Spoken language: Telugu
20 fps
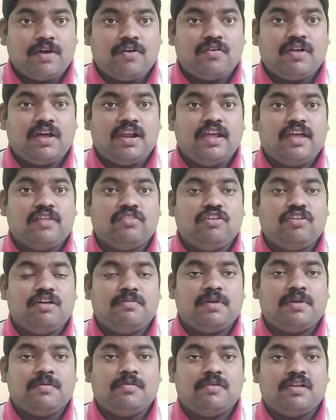బాగుండాలి అందులో
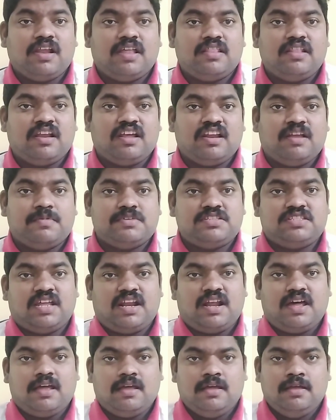మనం ఉండాలి అందరికీ
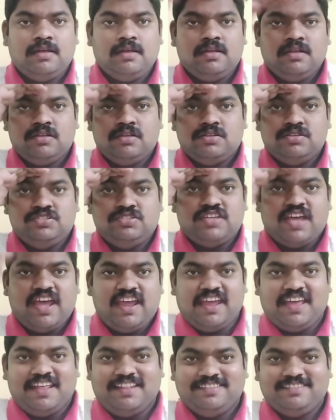నమస్తేనా జై
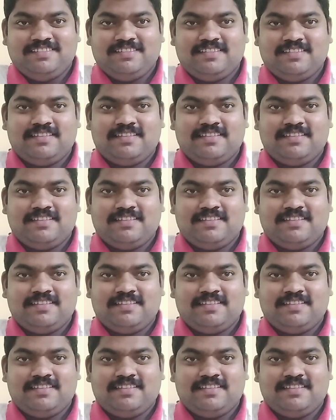హింద్